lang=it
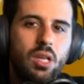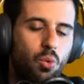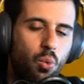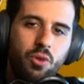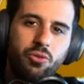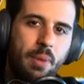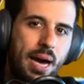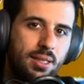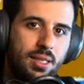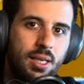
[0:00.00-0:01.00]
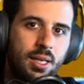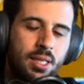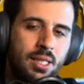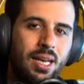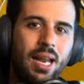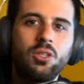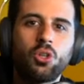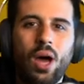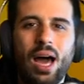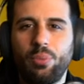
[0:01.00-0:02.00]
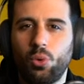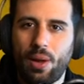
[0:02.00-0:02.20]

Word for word: dei Wolf Mother. Tra l'altro apro